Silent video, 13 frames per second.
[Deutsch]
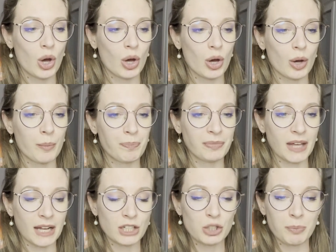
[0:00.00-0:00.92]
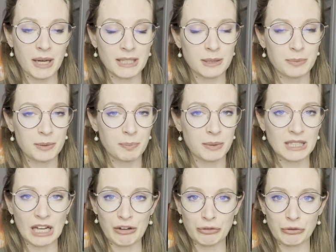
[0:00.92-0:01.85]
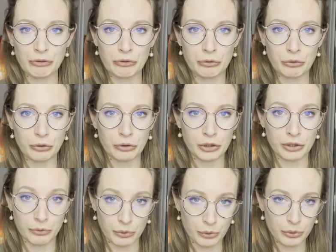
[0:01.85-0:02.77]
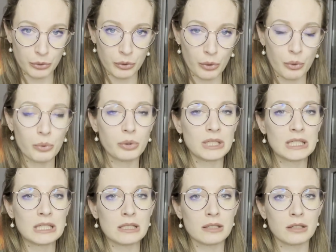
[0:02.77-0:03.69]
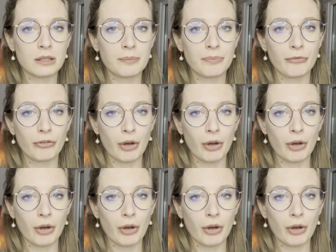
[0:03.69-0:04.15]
ähm, dann Spartipps betreffend für die Wohnung und ähm,